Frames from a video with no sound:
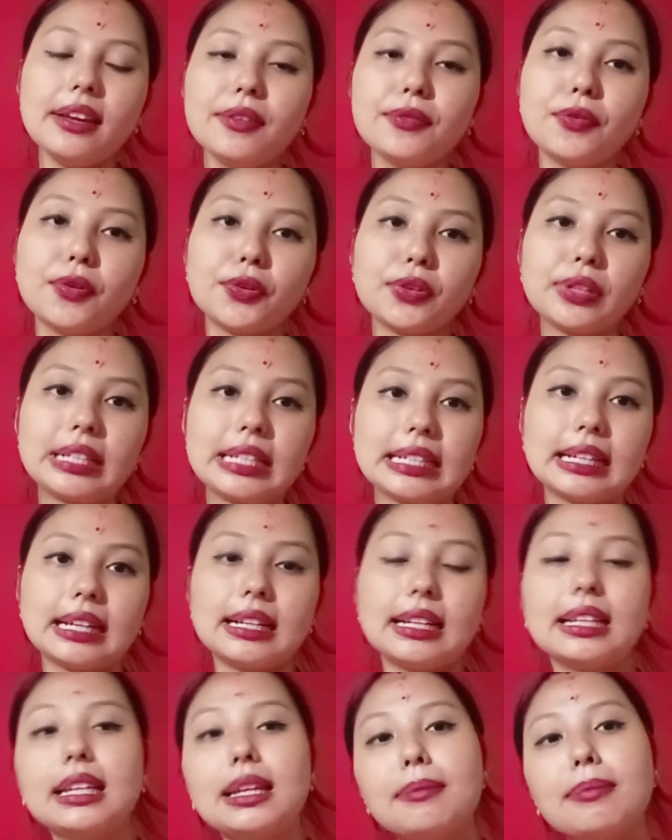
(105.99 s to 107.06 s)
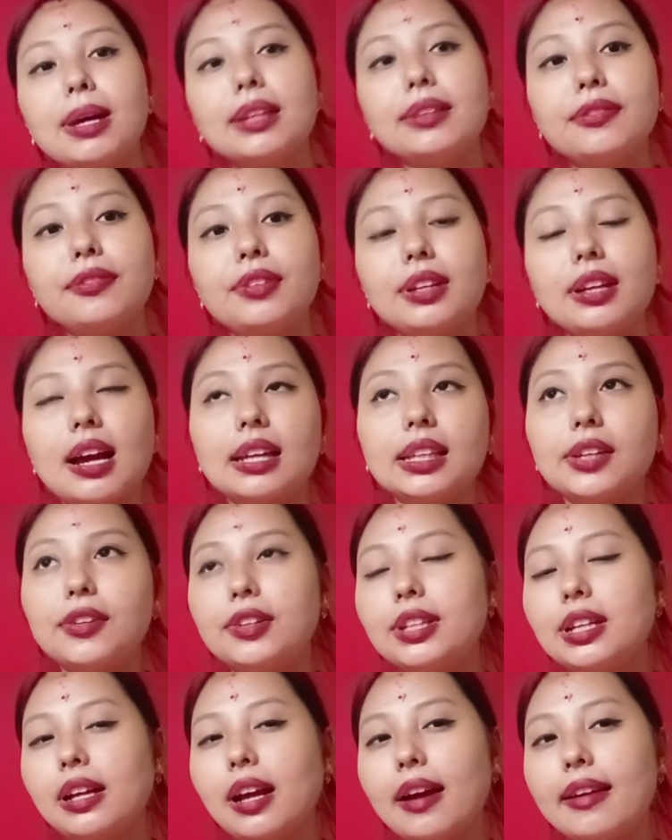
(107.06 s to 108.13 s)
फ़ोटो क्लिक करने के बाद फिर खाना
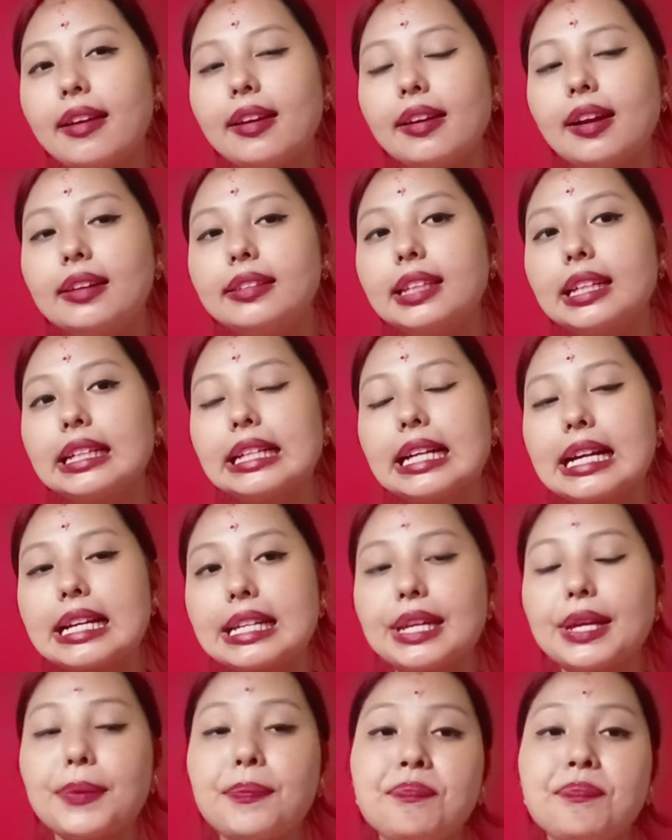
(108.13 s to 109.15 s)
वाना खाया खाना खा के